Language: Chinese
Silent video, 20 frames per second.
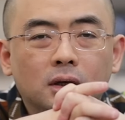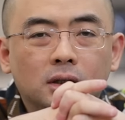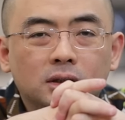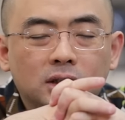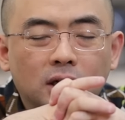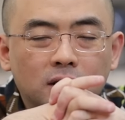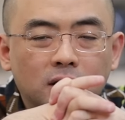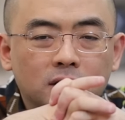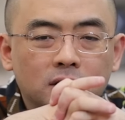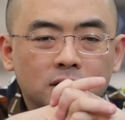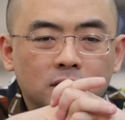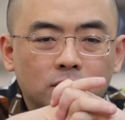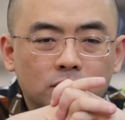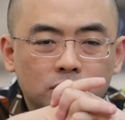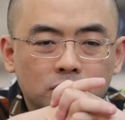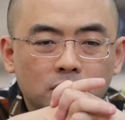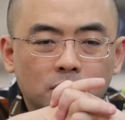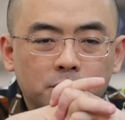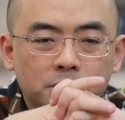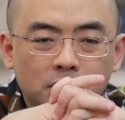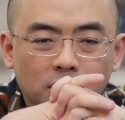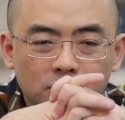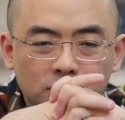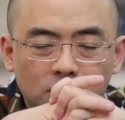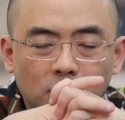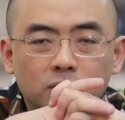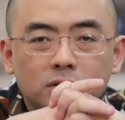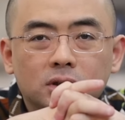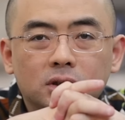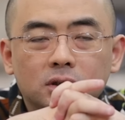香港人呢，我觉得比较
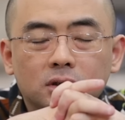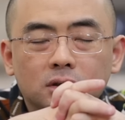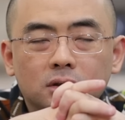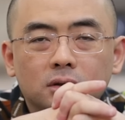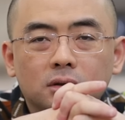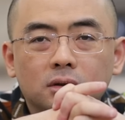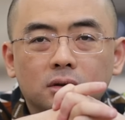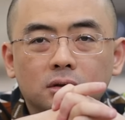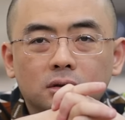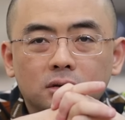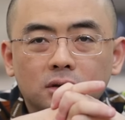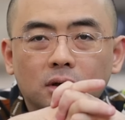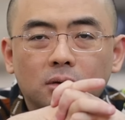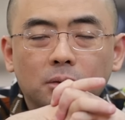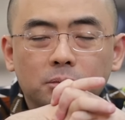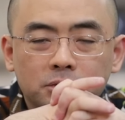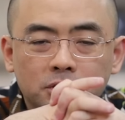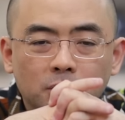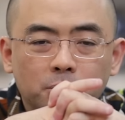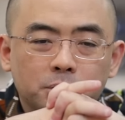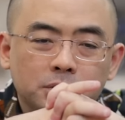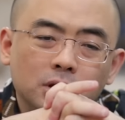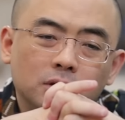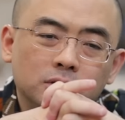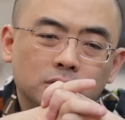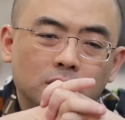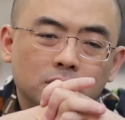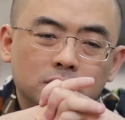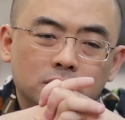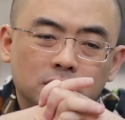娇气。你知道吗？真的比较
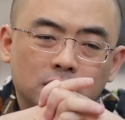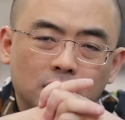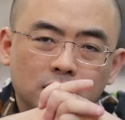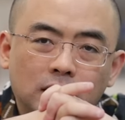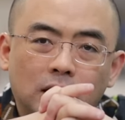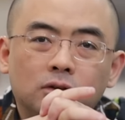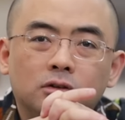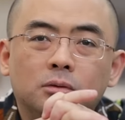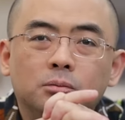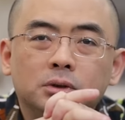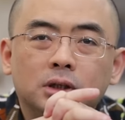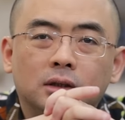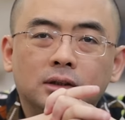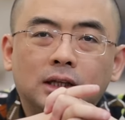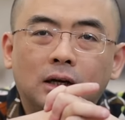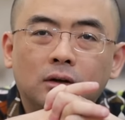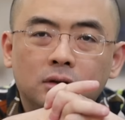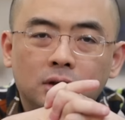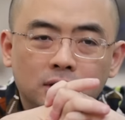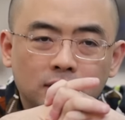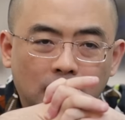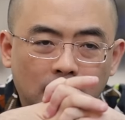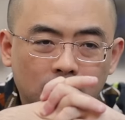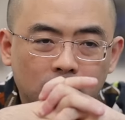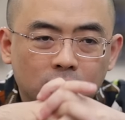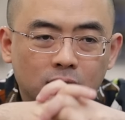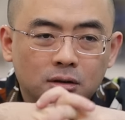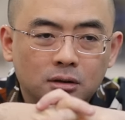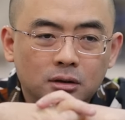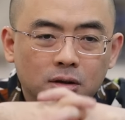娇气，他跟大陆人不一样。大陆人来
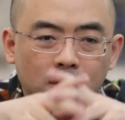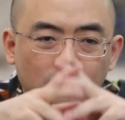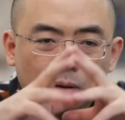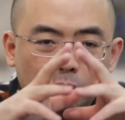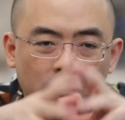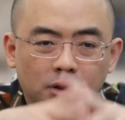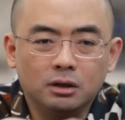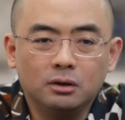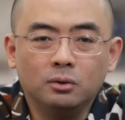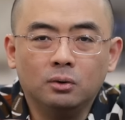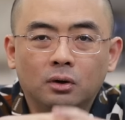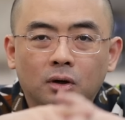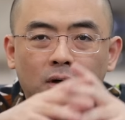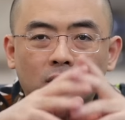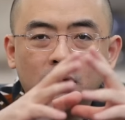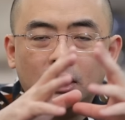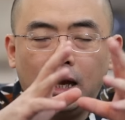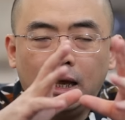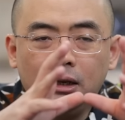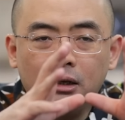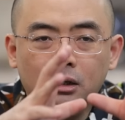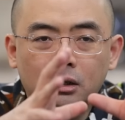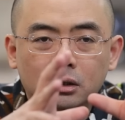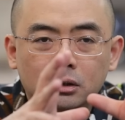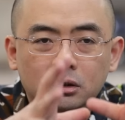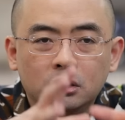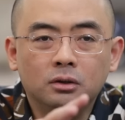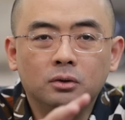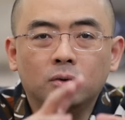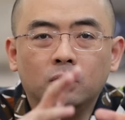了美国，来了
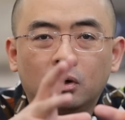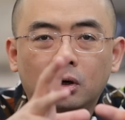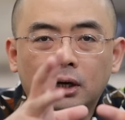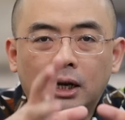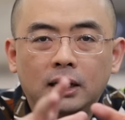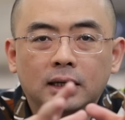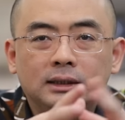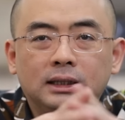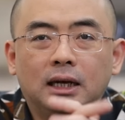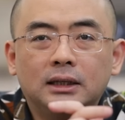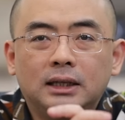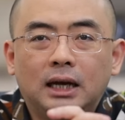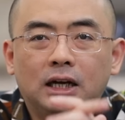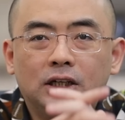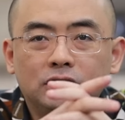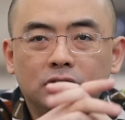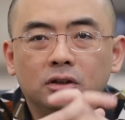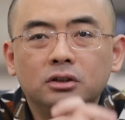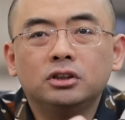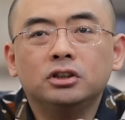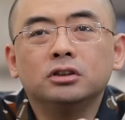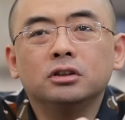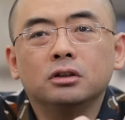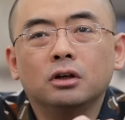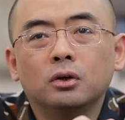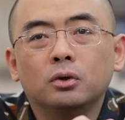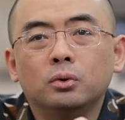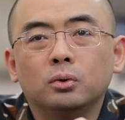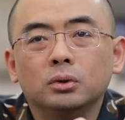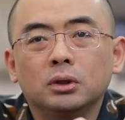英国，来了加拿大，是能吃这
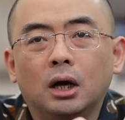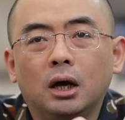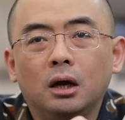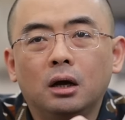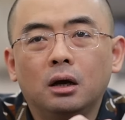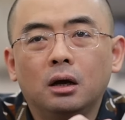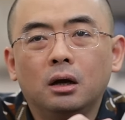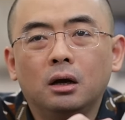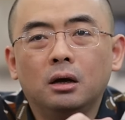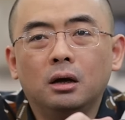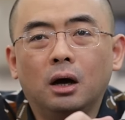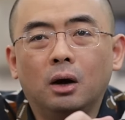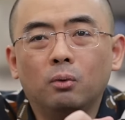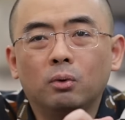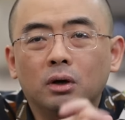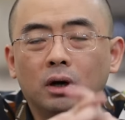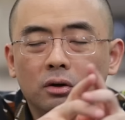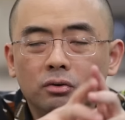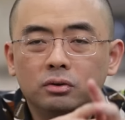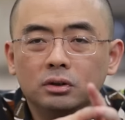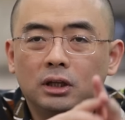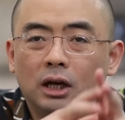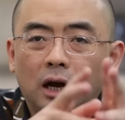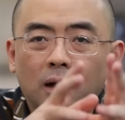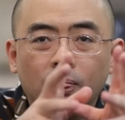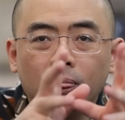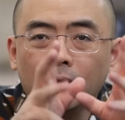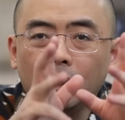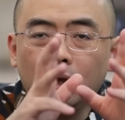个苦的啊！我告诉你啊，